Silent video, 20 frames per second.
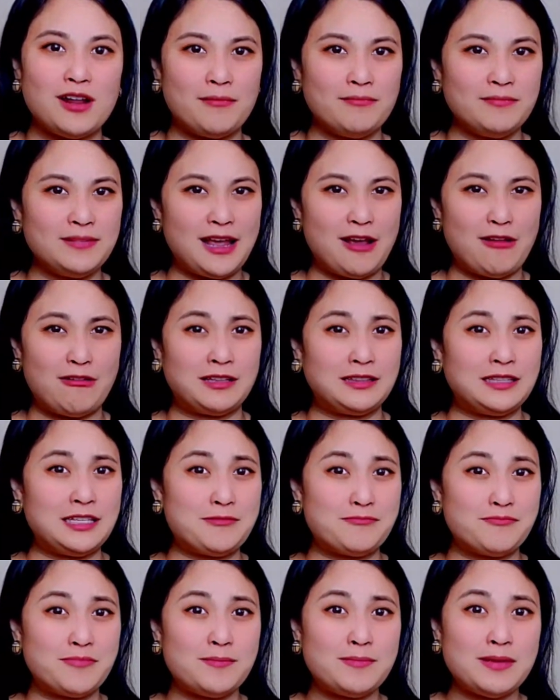lắm nào là
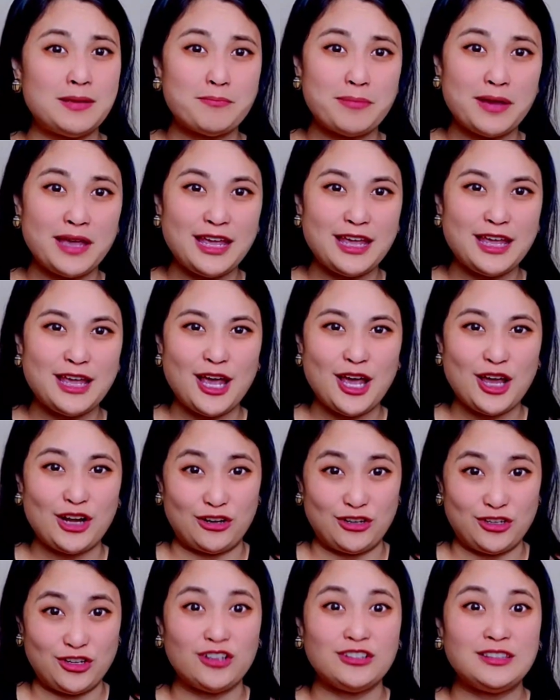tiền PPP
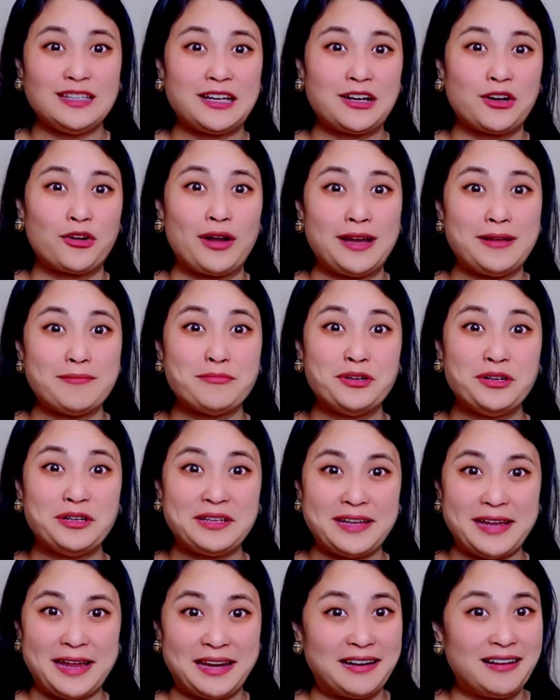rồi cho tiền grant
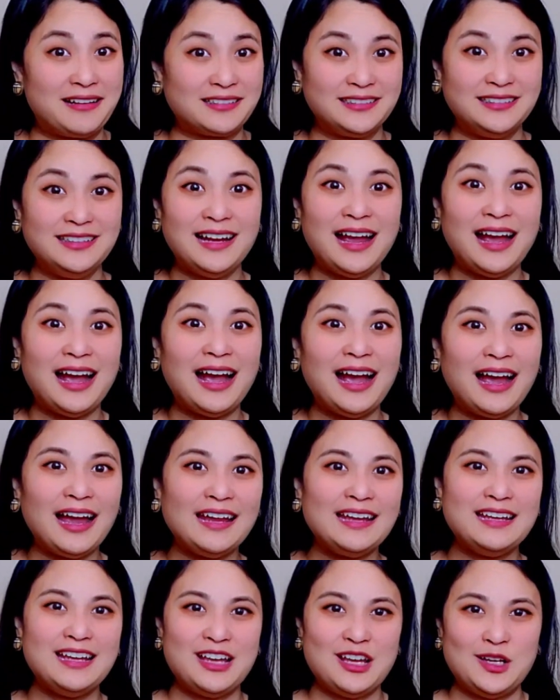10.000 lần thứ
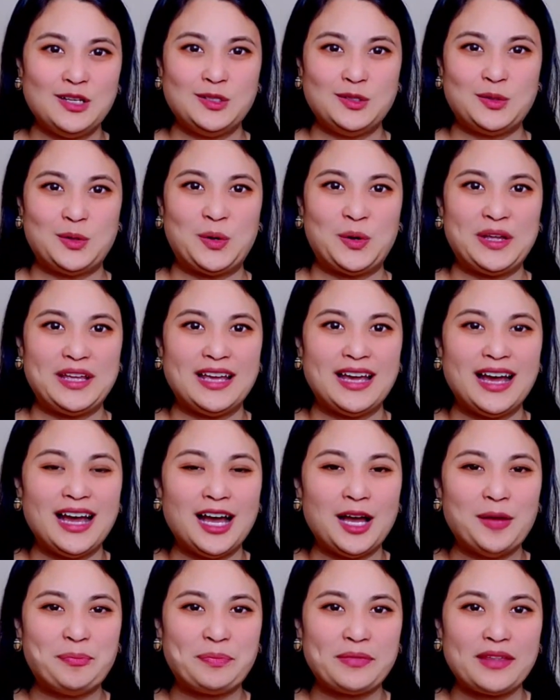hai rồi
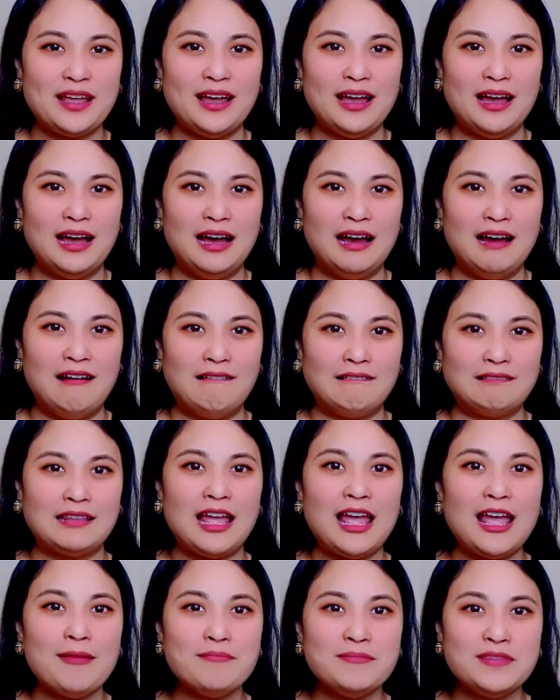à, à,
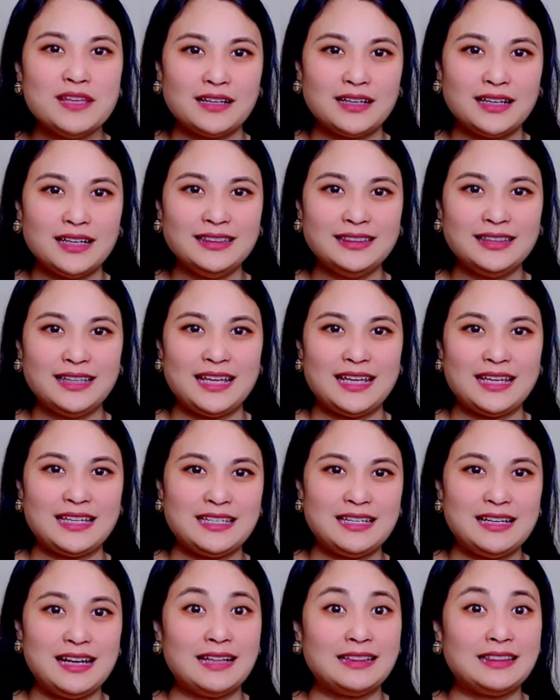thêm những cái
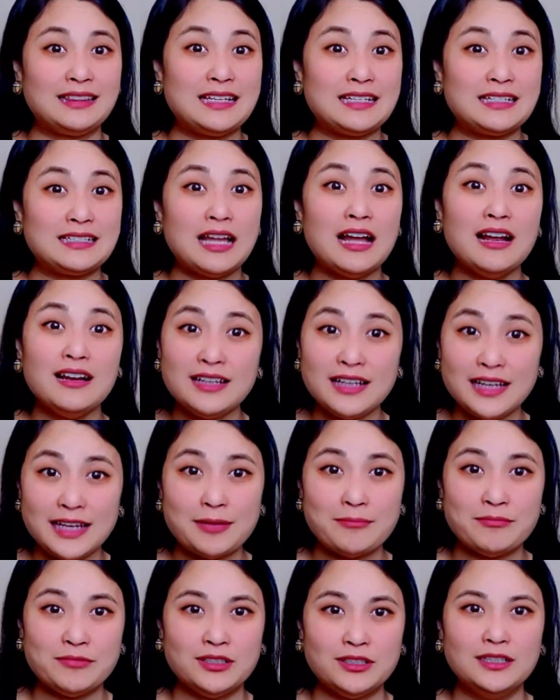tiền như là tiền thất
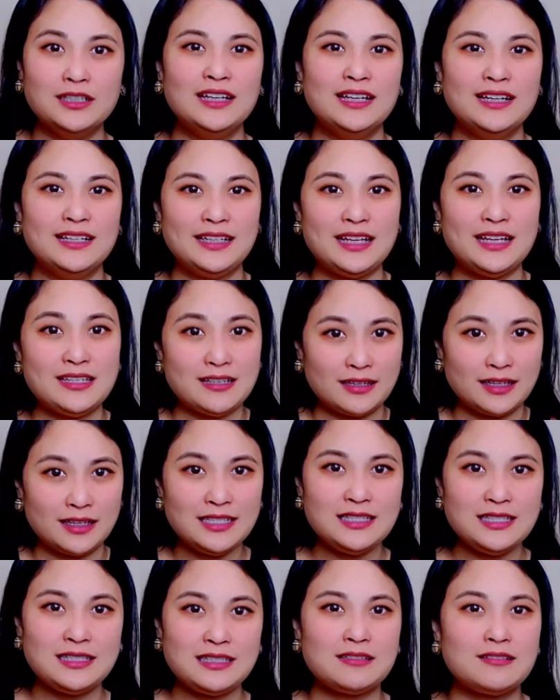nghiệp nữa thì những
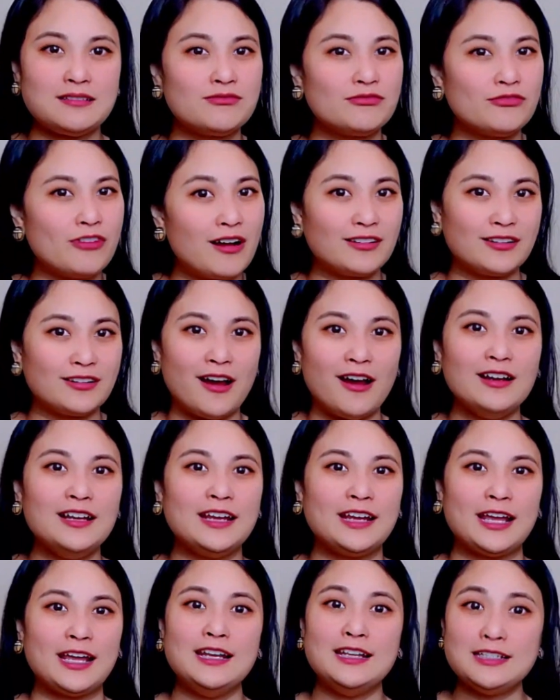cái phần nó
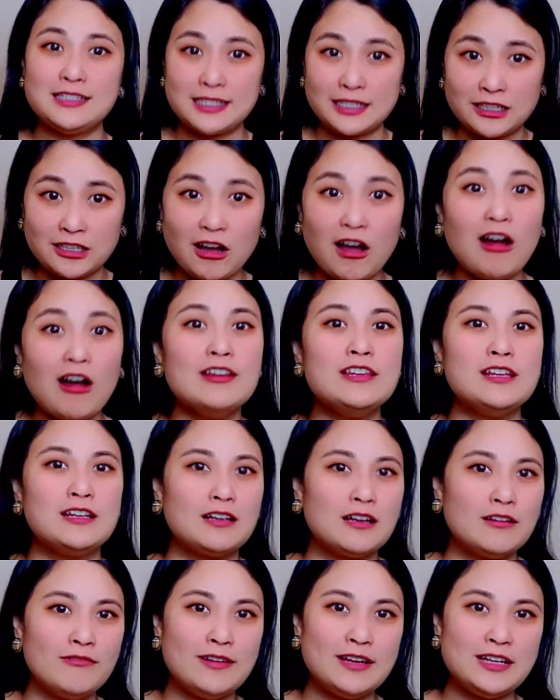thì Khánh Linh sẽ có
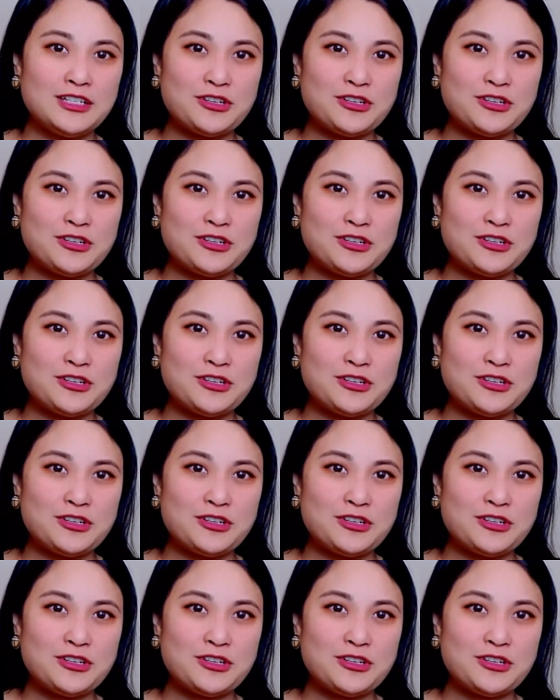những cái